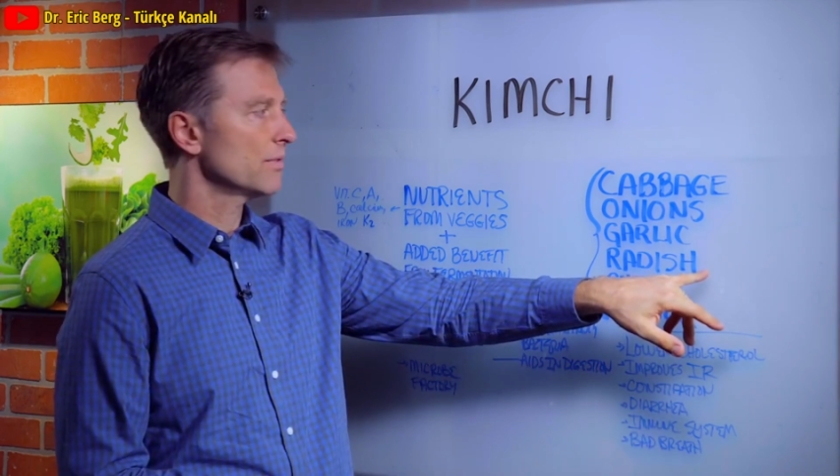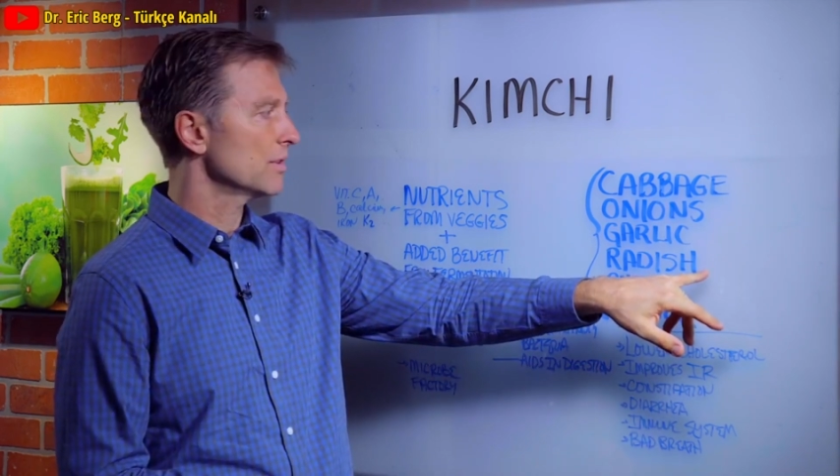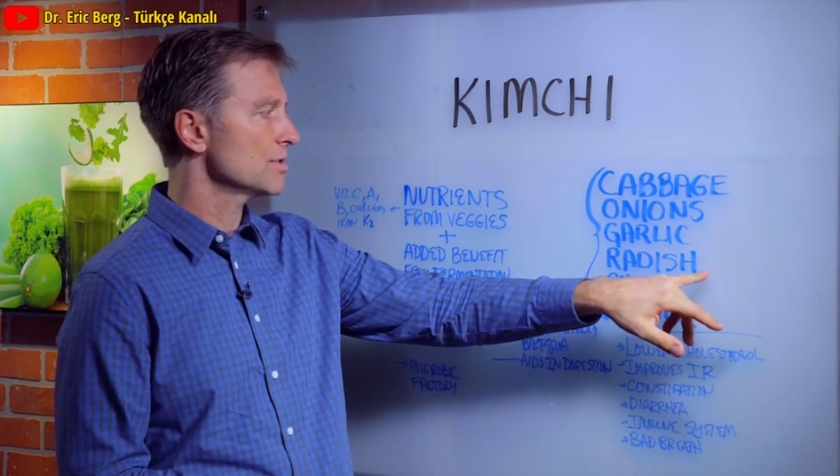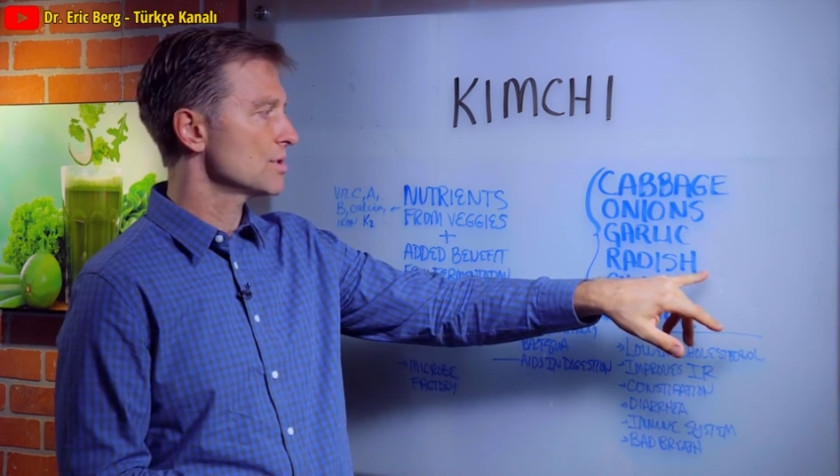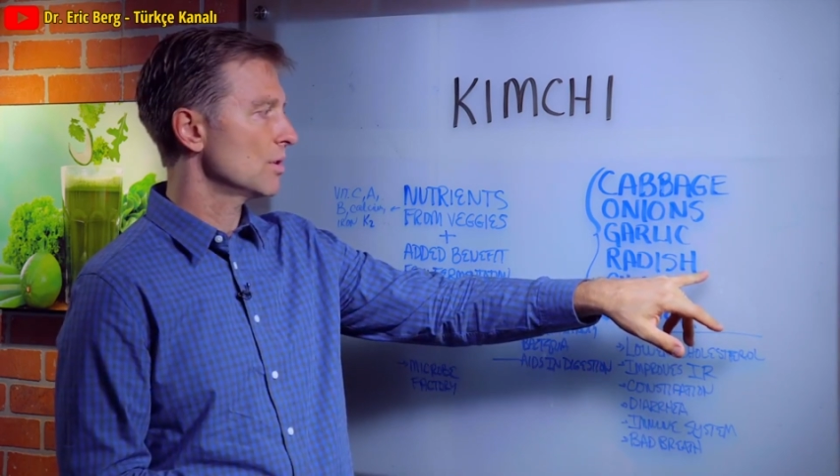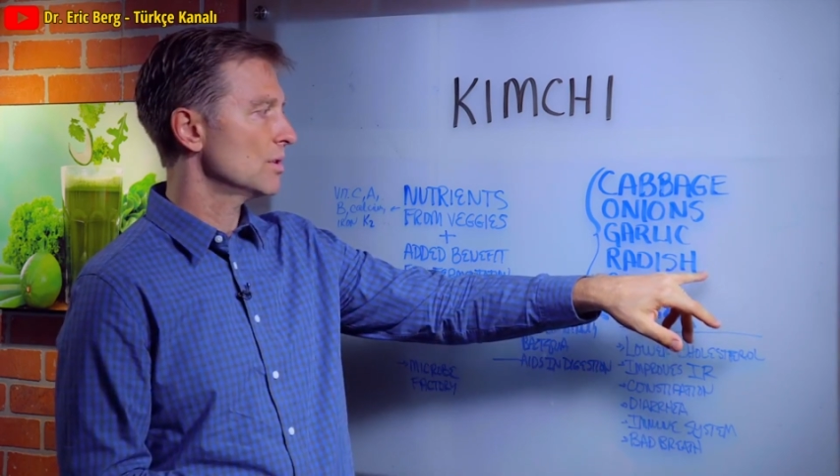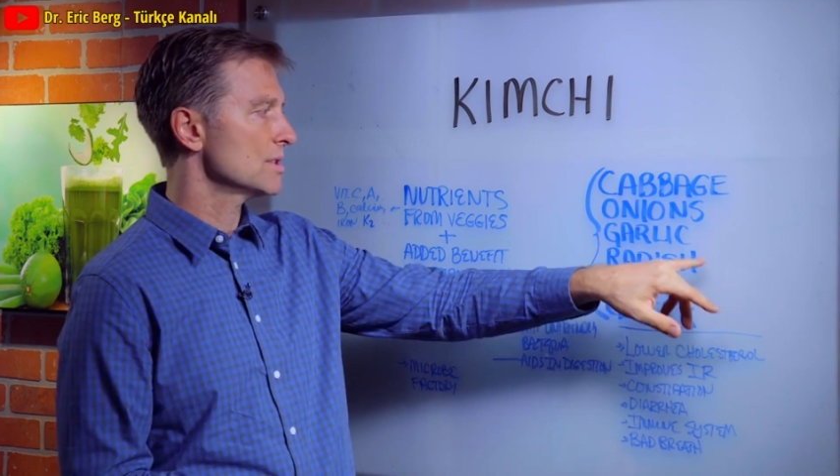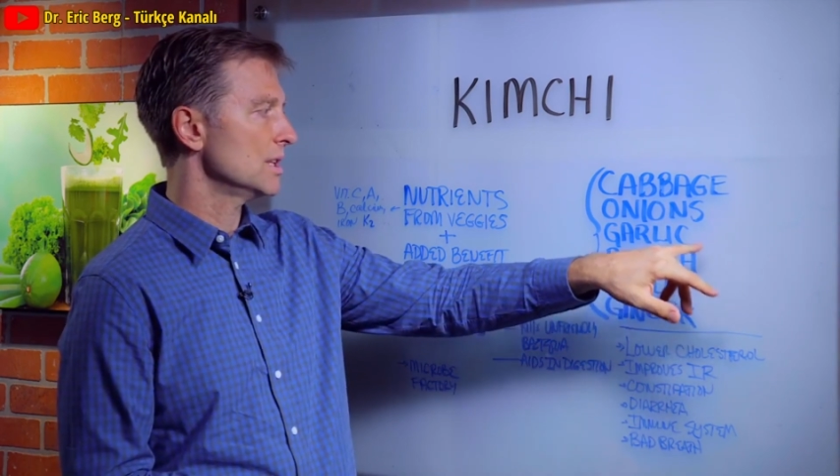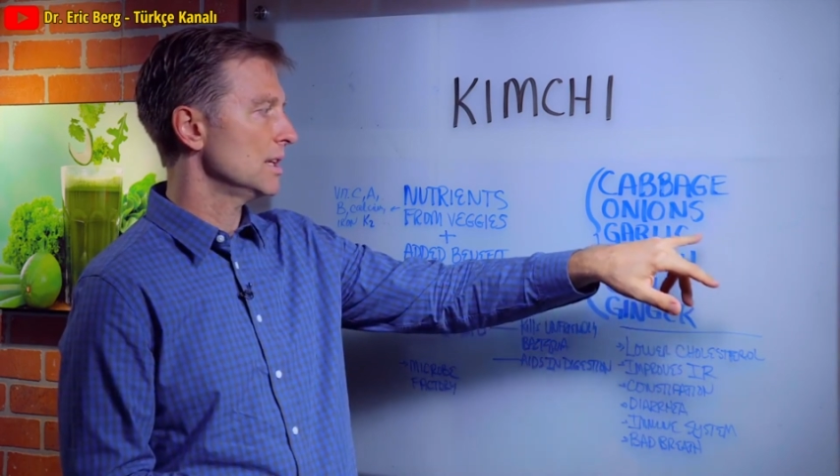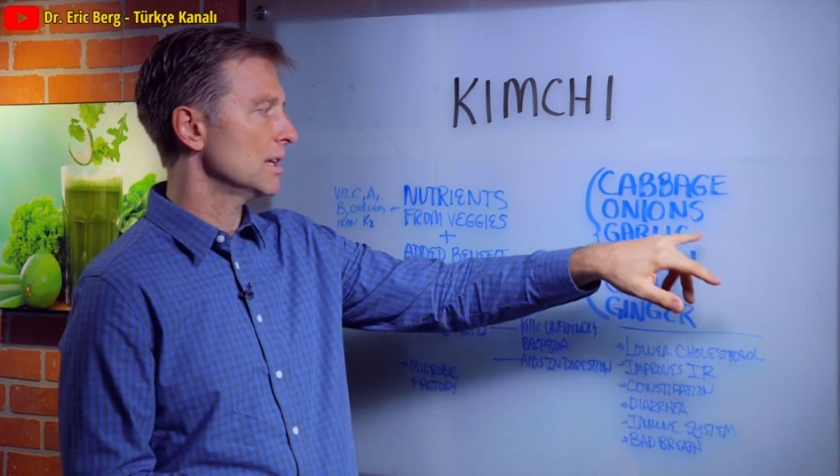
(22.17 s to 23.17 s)
Bu da
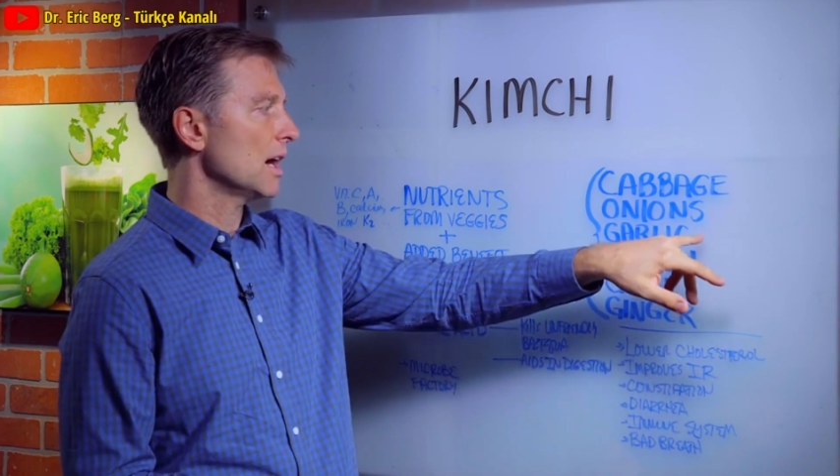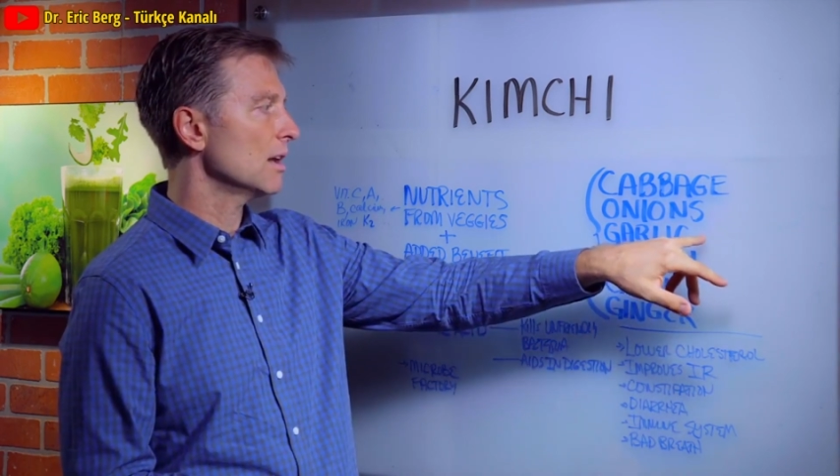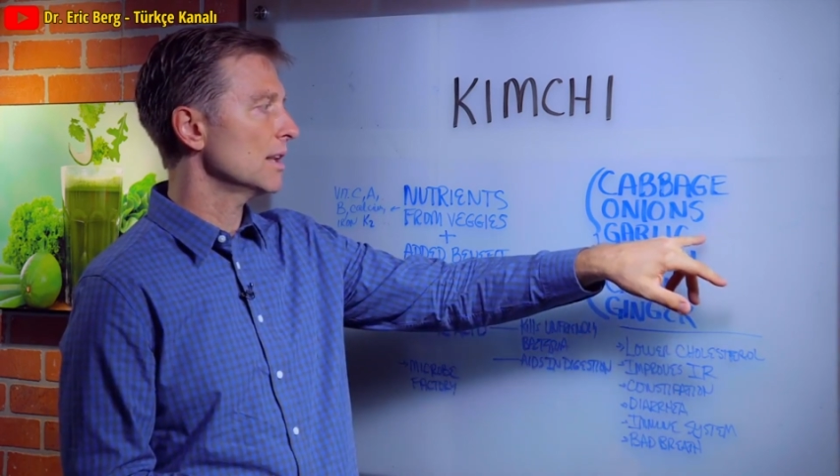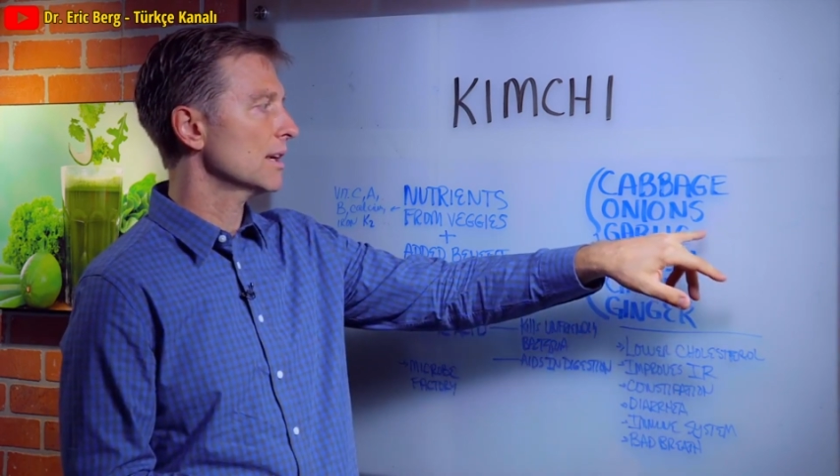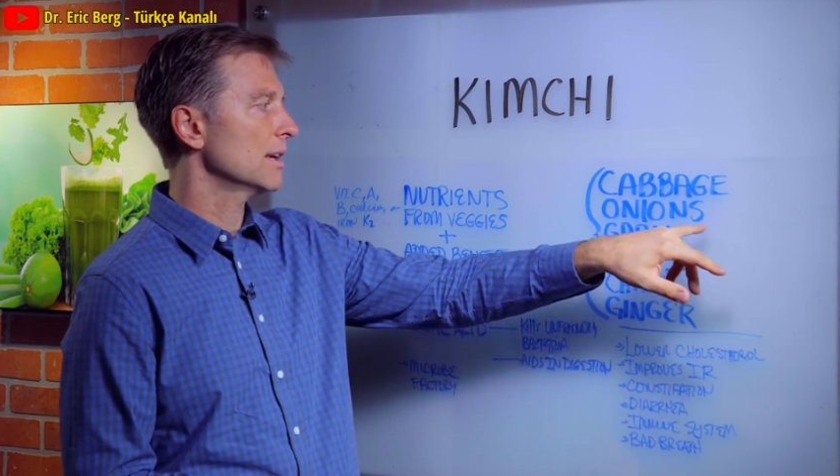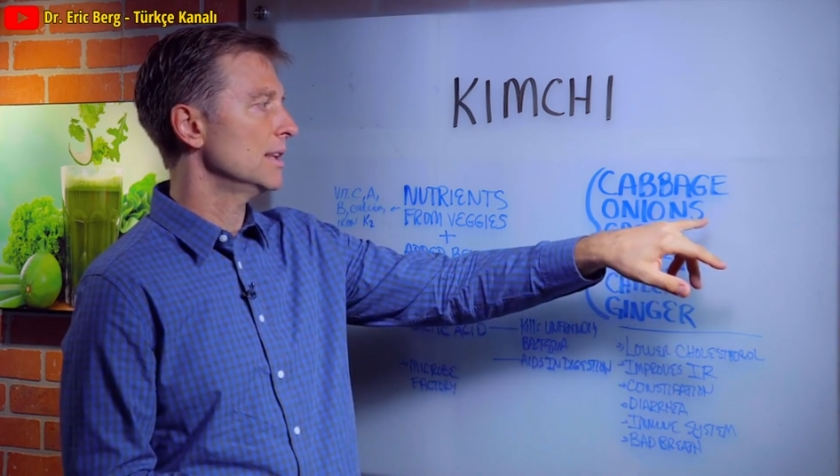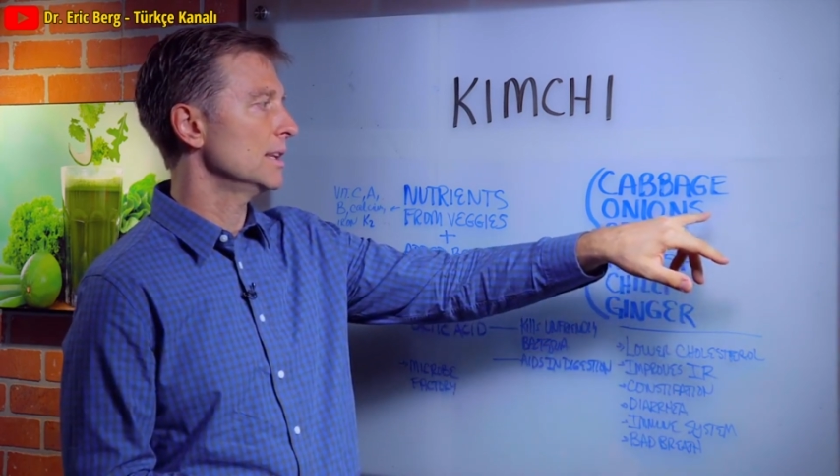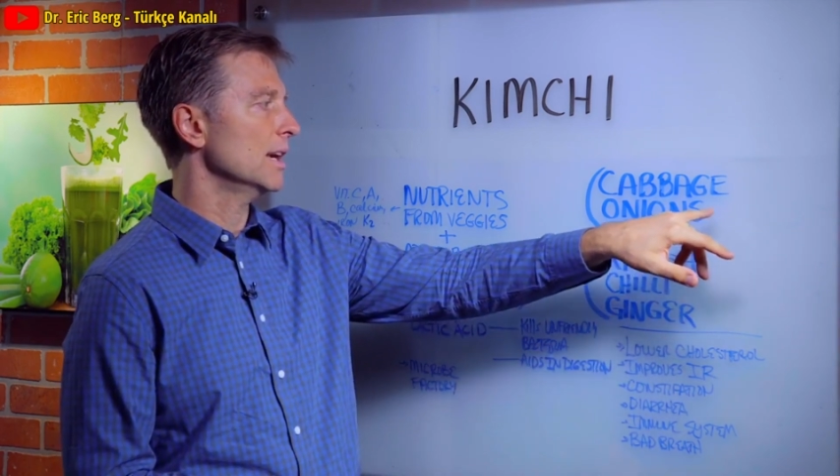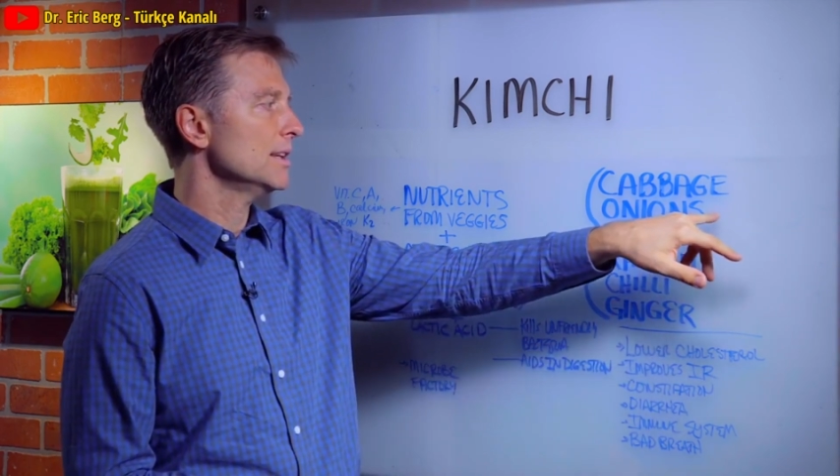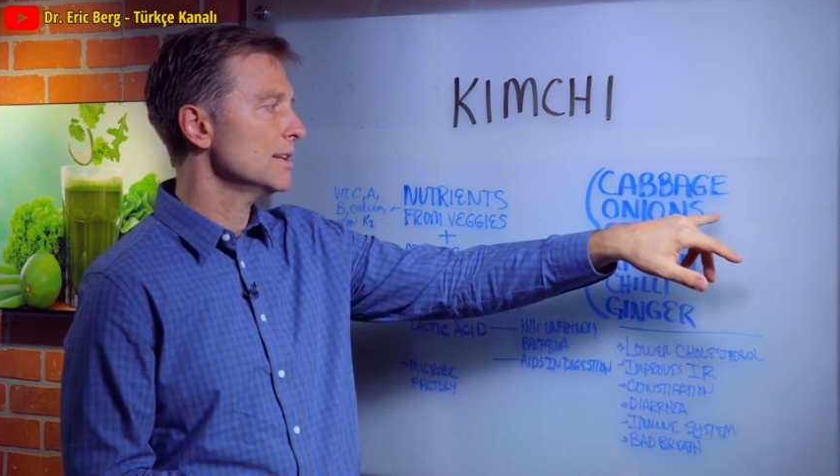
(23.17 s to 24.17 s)
karaciğerin ve
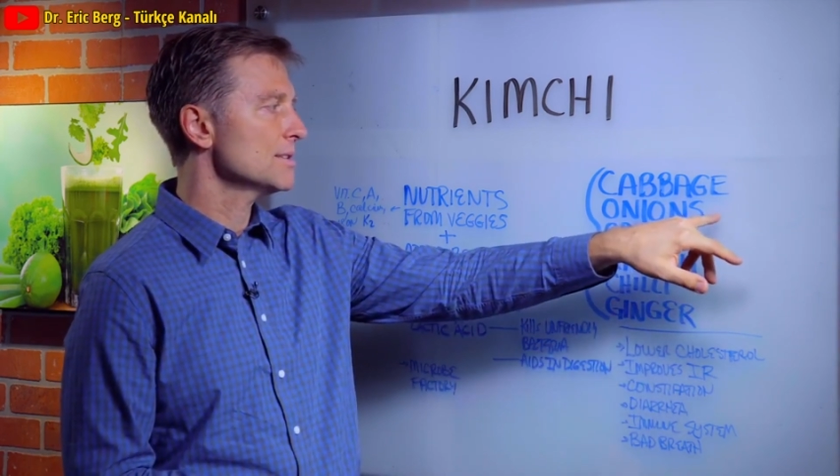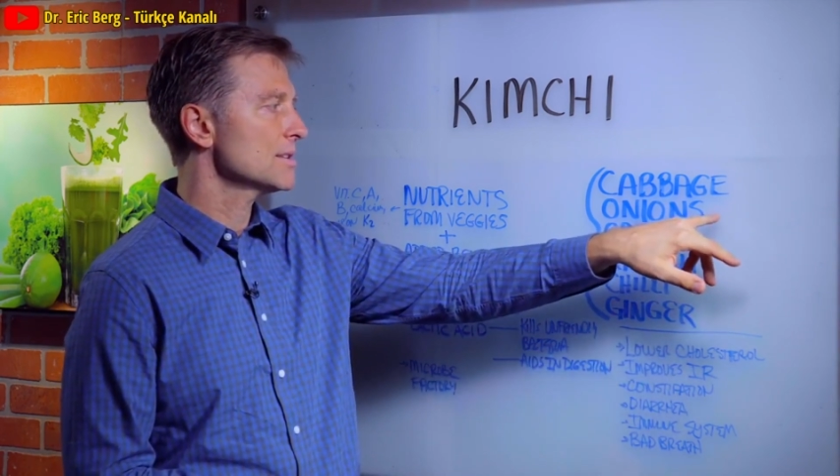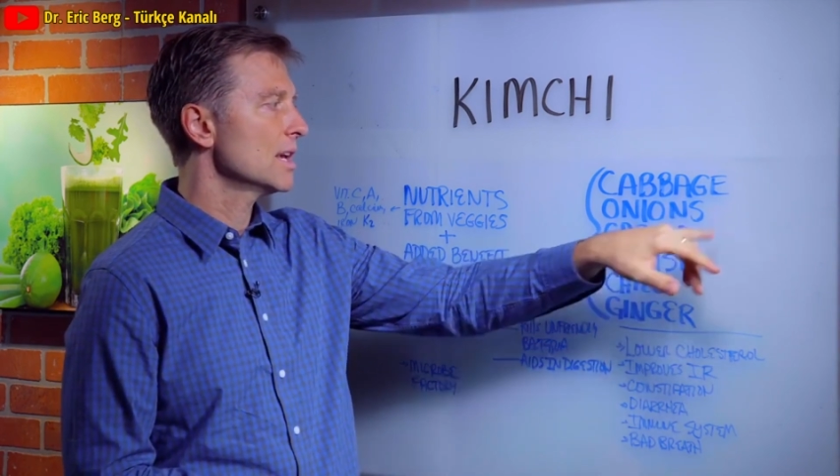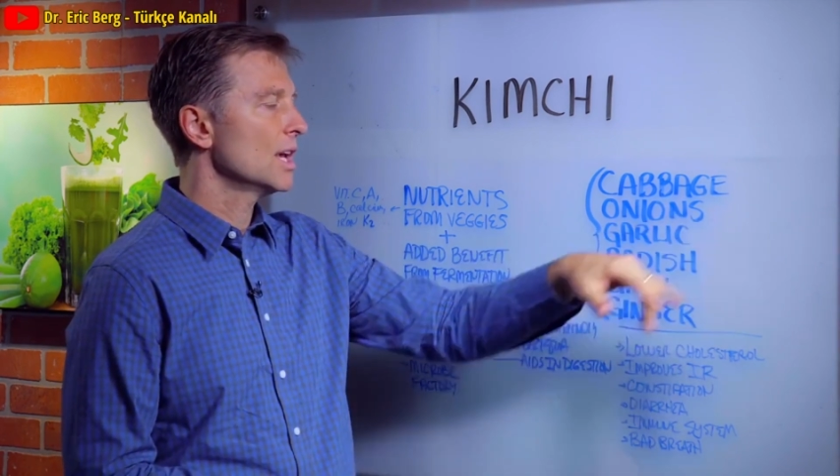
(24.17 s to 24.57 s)
böbreklerin